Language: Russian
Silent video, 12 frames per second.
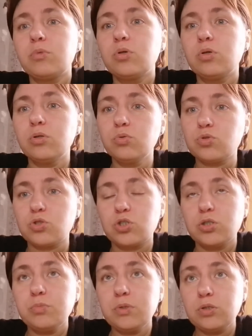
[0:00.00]
намного лучше,
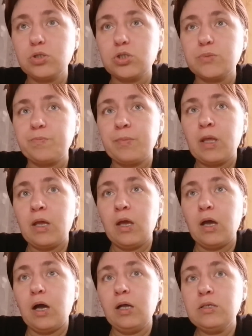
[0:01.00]
чем нынче.
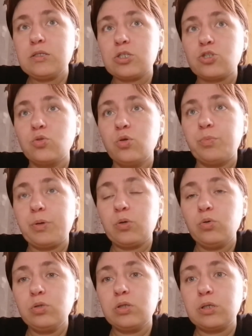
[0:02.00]
Они со школы
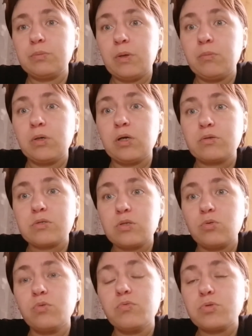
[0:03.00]
приходят, говорят, мама, как в
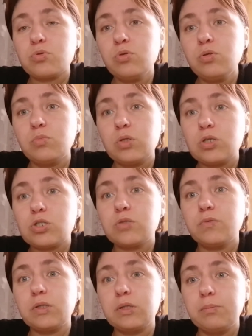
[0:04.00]
столовую сходим, у нас
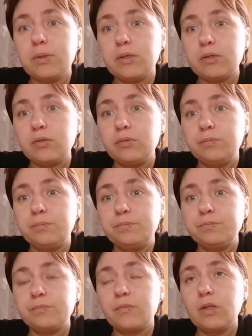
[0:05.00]
животы болят.
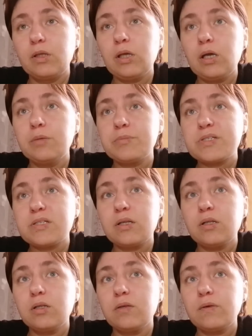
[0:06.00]
Я им
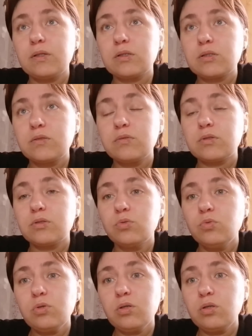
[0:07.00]
стала давать
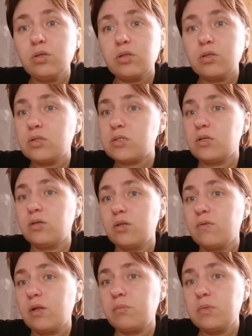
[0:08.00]
активированный уголь, стала
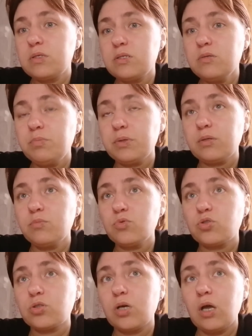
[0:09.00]
давать мезим,
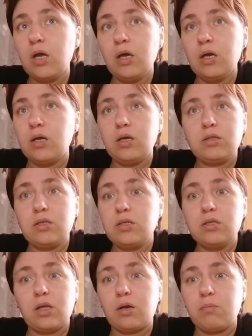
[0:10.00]
потому что это
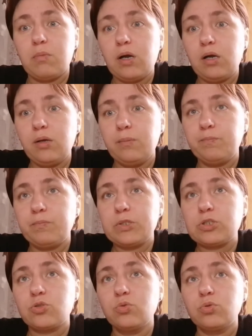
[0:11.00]
ненормально,
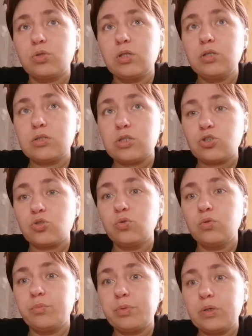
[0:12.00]
что вот они со
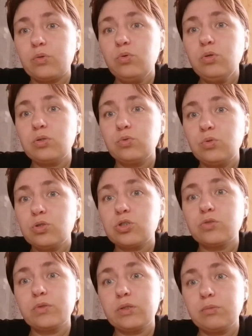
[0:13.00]
школы приходят, у них
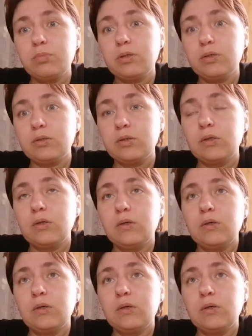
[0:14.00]
животы болят.